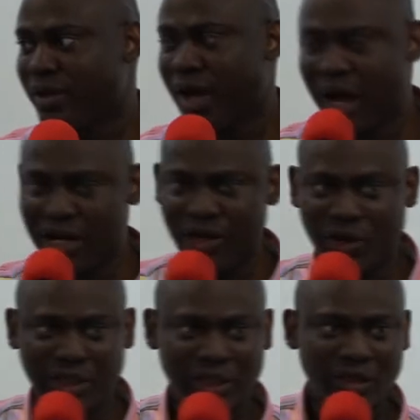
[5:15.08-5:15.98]

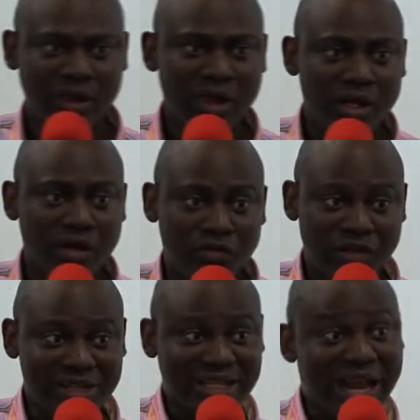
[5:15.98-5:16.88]
Alléluia. Vous
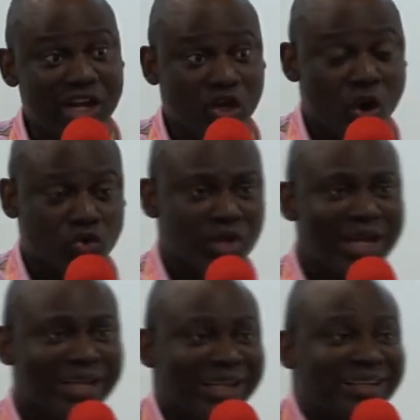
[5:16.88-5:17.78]
devez se rendre compte,
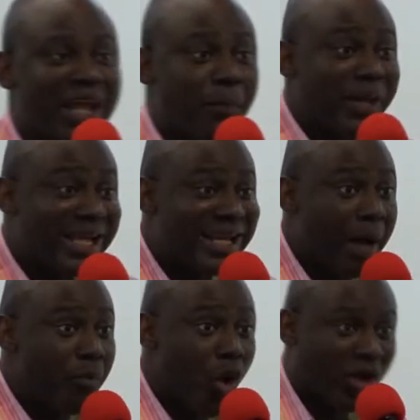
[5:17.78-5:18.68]
l'une des plus
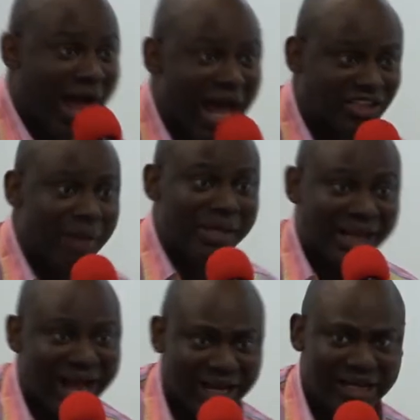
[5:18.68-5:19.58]
grands blocages des
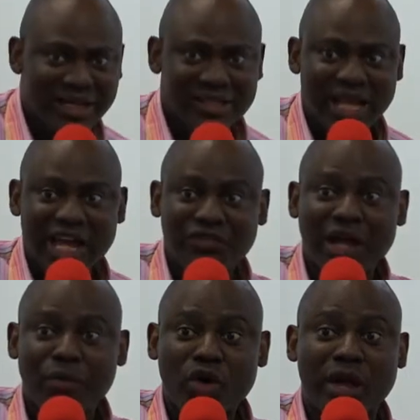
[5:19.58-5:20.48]
miracles, ça arrive
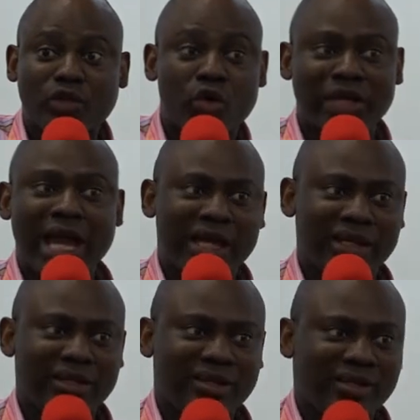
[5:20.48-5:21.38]
d'abord dans ton cœur.
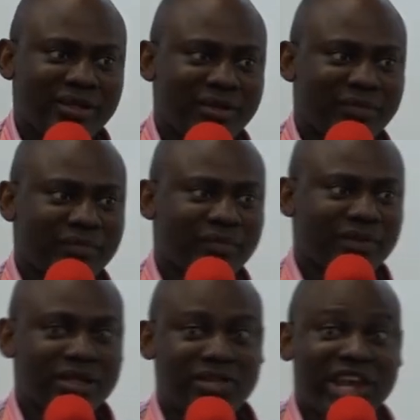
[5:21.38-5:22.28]

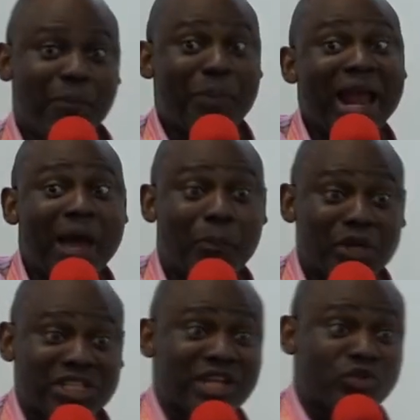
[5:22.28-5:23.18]
Ce n'est pas la
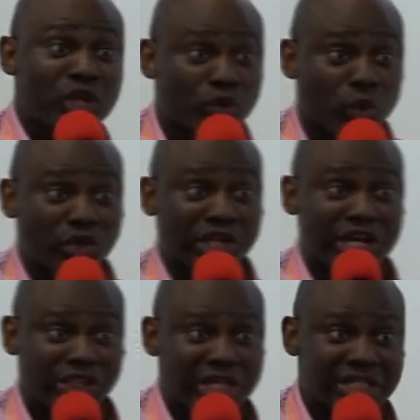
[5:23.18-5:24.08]
puissance ni l'autorité
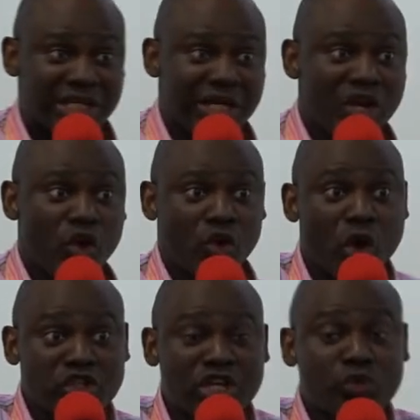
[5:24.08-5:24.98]
de Jésus.
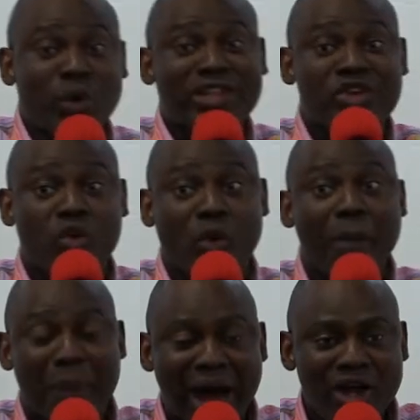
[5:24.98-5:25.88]
Lorsque toi, tu ne
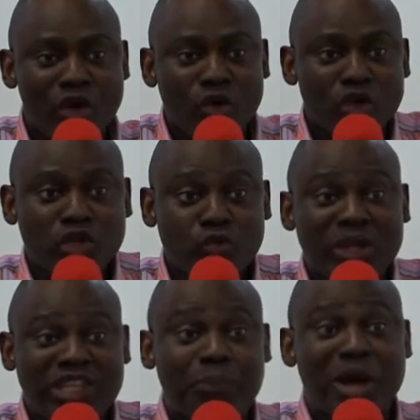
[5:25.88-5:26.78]
crois pas, lorsque
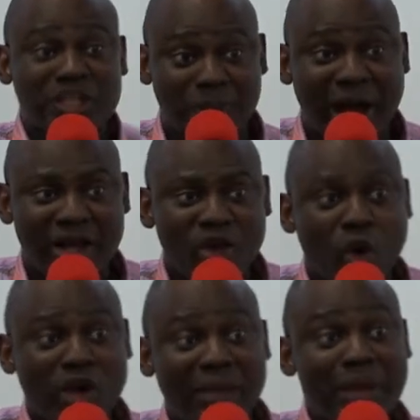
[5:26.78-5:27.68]
toi, tu ne penses pas,
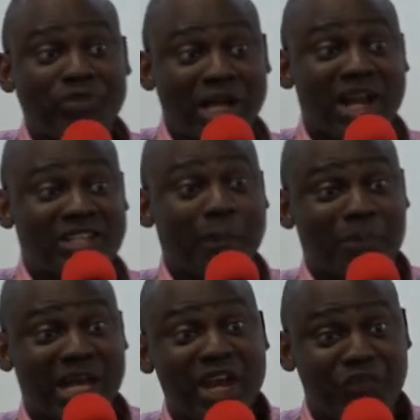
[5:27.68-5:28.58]
on a même tendance à
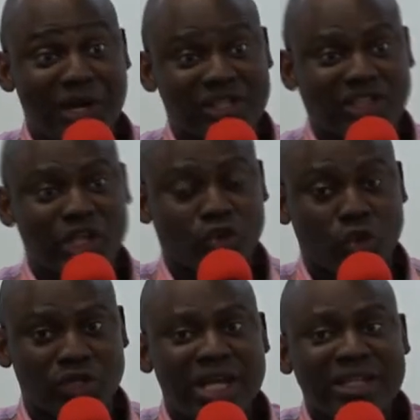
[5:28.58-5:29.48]
prier des fois dans certaines
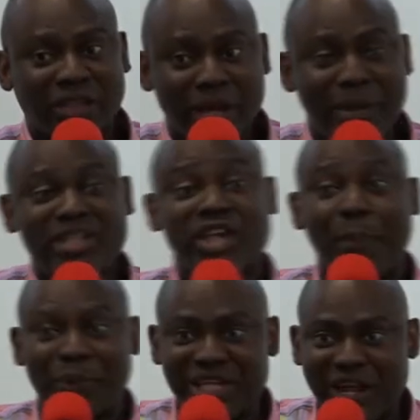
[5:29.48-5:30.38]
choses. Tellement tu
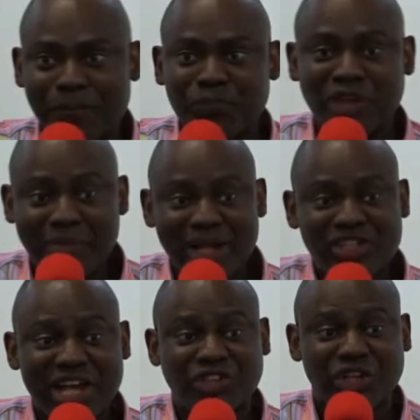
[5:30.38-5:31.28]
as prié, tellement
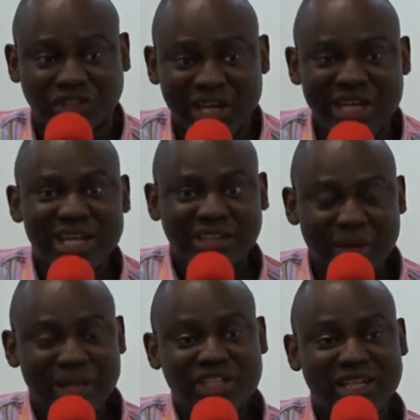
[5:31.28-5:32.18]
tu as cherché,
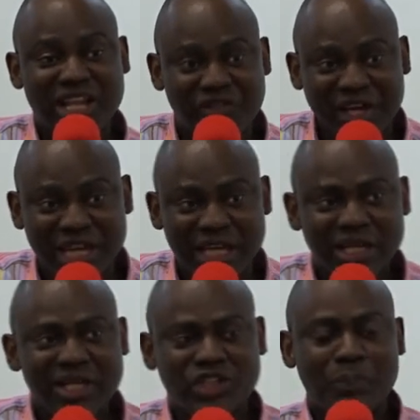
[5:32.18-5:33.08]
tellement tu as travaillé,
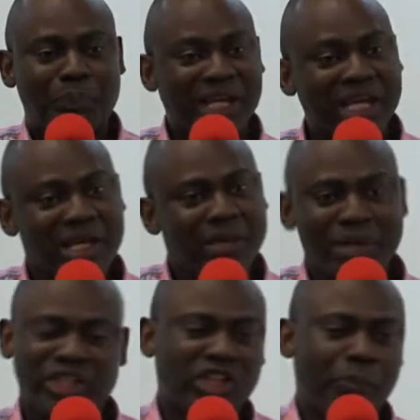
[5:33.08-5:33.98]
tu pries,
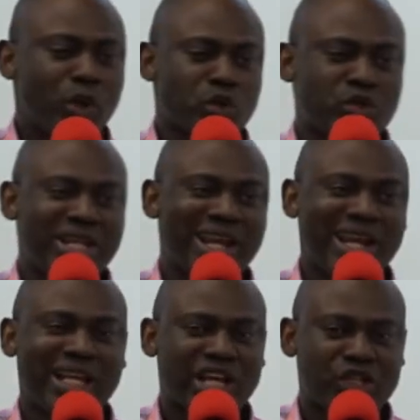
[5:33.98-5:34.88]
mais tu te poses aussi derrière
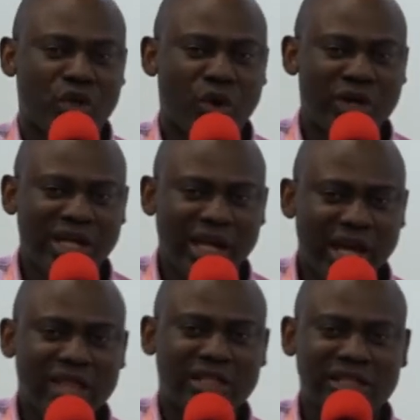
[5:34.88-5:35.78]
des questions.
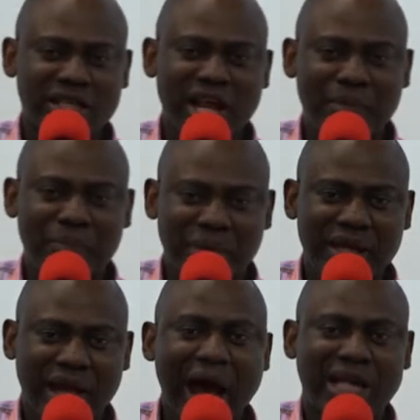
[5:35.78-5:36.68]
Est-ce que cela
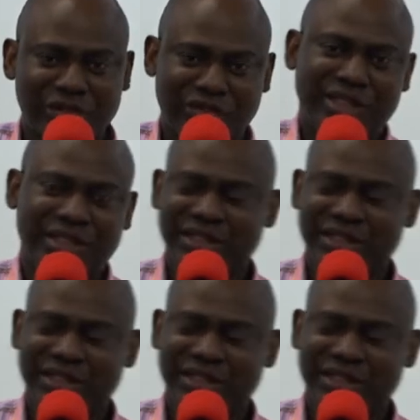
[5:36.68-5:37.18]
peut arriver